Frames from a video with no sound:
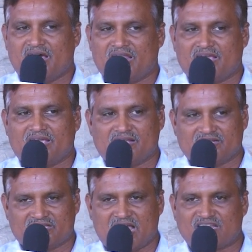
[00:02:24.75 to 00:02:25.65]
అలాగే
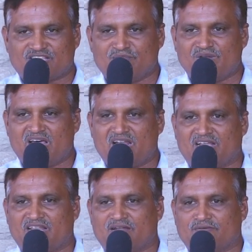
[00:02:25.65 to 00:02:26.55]
సార్
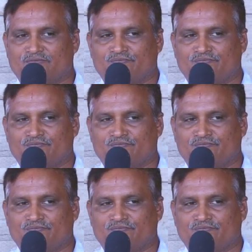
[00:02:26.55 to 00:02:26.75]
సెమినార్లకి నేను